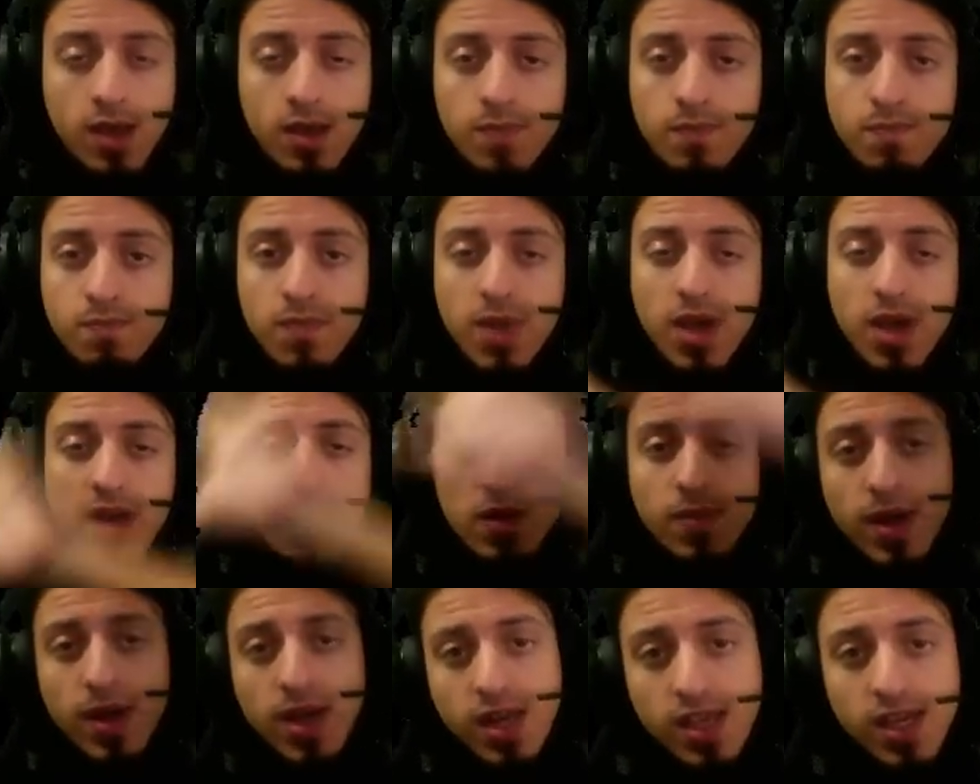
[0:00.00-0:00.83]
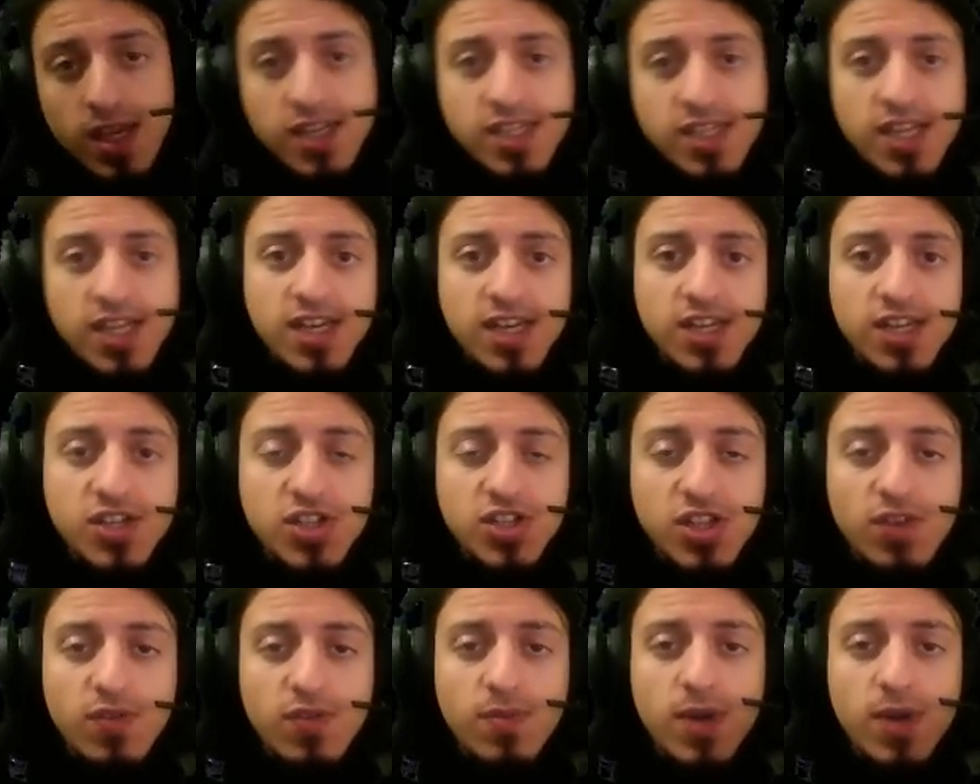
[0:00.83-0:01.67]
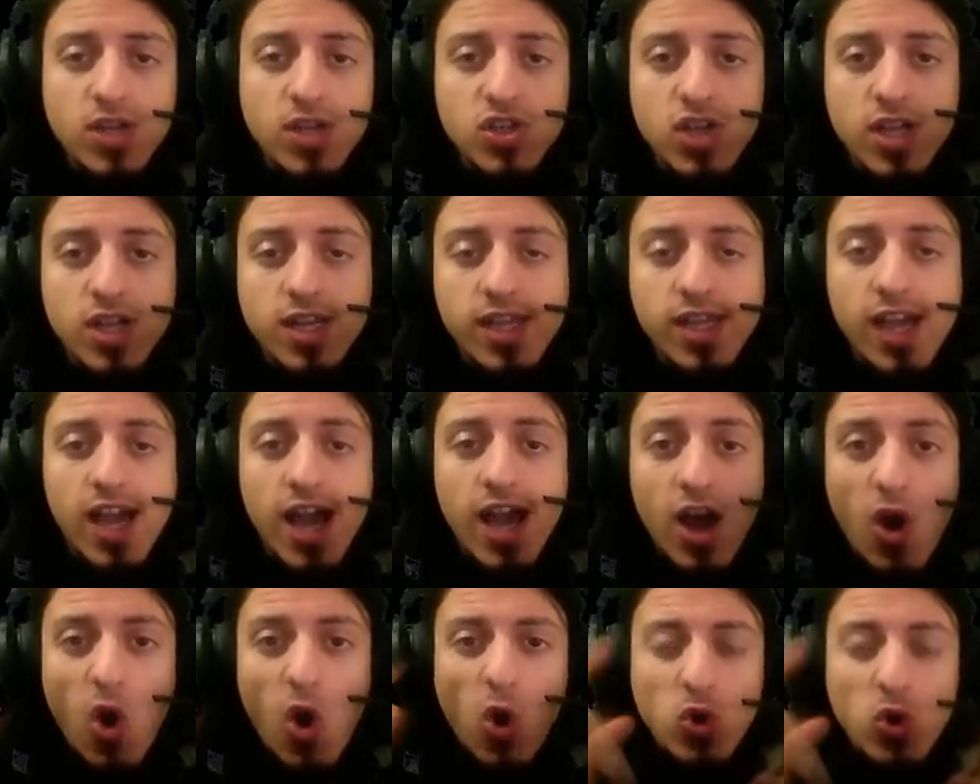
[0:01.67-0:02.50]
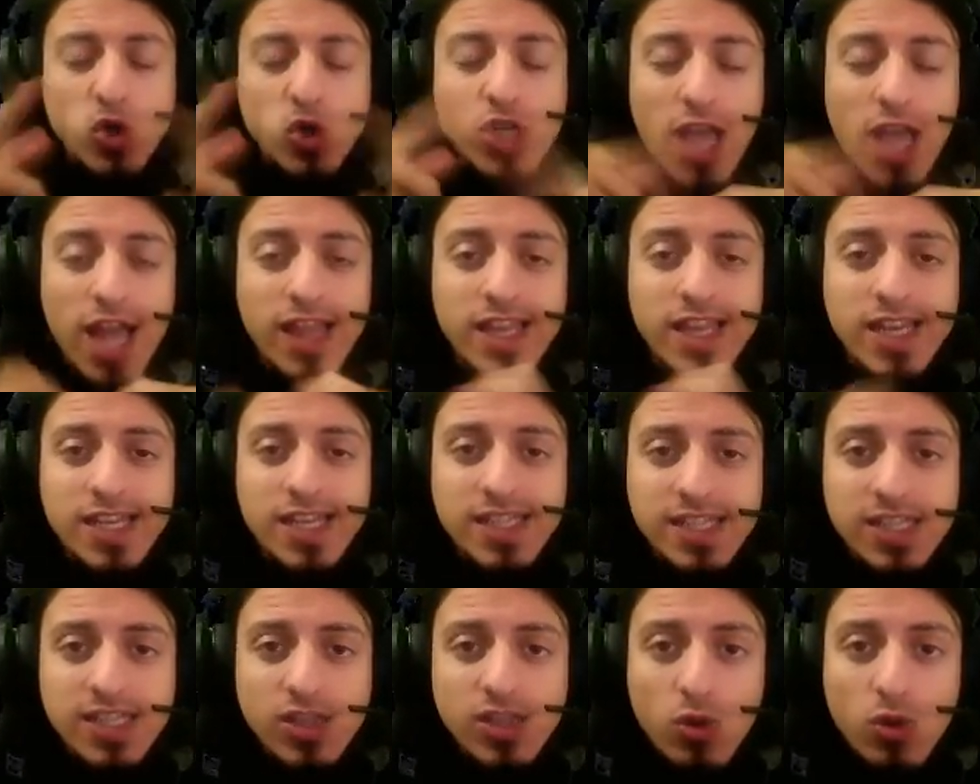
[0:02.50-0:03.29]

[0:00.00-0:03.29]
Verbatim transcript: Merhaba arkadaşlar, Yeşil Devi Maceralarına hoş geldiniz.